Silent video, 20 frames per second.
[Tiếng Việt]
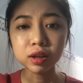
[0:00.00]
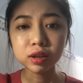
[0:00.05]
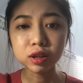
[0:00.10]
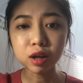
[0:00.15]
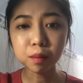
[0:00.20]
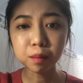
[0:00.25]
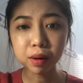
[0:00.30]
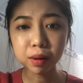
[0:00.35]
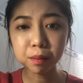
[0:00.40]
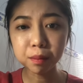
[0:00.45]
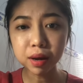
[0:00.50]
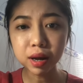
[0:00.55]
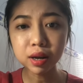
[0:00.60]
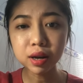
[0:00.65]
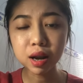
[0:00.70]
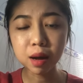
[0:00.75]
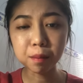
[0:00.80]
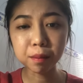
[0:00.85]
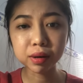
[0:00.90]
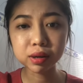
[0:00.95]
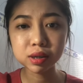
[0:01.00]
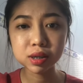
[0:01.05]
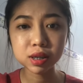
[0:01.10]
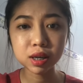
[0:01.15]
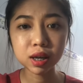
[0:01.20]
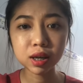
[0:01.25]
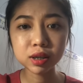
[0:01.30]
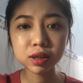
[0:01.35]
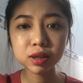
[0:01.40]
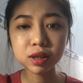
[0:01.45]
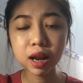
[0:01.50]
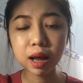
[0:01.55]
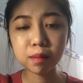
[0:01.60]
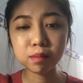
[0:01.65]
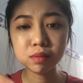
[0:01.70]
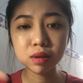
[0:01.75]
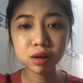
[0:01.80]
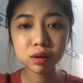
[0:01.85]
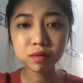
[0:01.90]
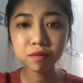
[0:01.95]
cho mình biết để mình sẽ
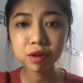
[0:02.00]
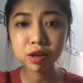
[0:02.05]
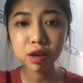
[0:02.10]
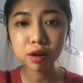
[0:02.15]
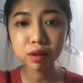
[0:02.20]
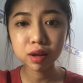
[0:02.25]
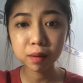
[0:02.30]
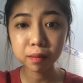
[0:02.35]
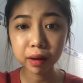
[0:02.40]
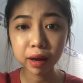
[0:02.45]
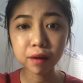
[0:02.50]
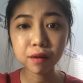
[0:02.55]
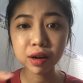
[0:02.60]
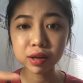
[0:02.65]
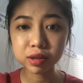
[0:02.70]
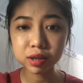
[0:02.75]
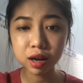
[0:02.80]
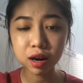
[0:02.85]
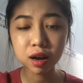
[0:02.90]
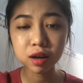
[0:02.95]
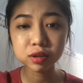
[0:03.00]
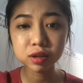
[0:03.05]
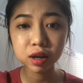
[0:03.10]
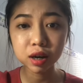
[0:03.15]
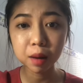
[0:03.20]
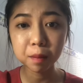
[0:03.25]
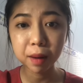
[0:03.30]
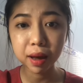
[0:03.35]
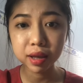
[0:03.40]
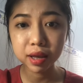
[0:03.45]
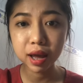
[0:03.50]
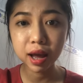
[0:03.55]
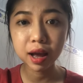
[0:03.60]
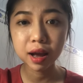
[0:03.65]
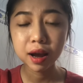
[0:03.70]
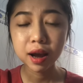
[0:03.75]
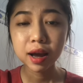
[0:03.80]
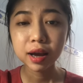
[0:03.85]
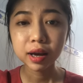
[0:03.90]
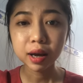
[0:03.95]
làm những video tiếp theo để trả lời cho các bạn nha
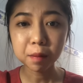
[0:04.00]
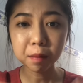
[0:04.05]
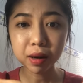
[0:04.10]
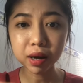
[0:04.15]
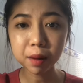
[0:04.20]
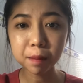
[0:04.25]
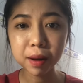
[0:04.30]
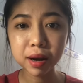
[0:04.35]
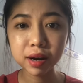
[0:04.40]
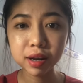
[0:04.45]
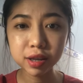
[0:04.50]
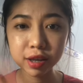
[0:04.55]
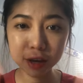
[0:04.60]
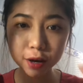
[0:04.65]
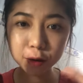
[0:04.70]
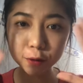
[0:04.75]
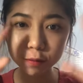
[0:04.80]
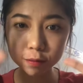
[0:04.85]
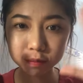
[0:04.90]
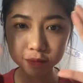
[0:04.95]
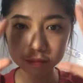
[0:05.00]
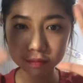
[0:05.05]
cảm ơn các bạn rất nhiều